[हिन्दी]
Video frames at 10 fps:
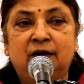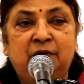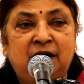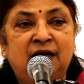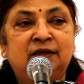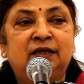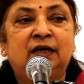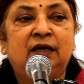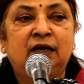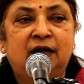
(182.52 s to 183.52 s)
पढ़ाते
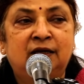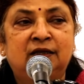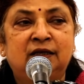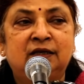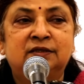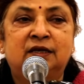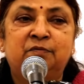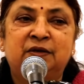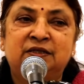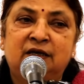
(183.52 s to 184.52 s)
हैं लिखाते हैं इंसान
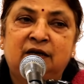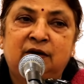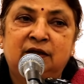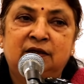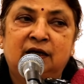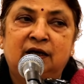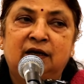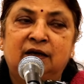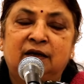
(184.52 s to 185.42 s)
पैसा कमाता है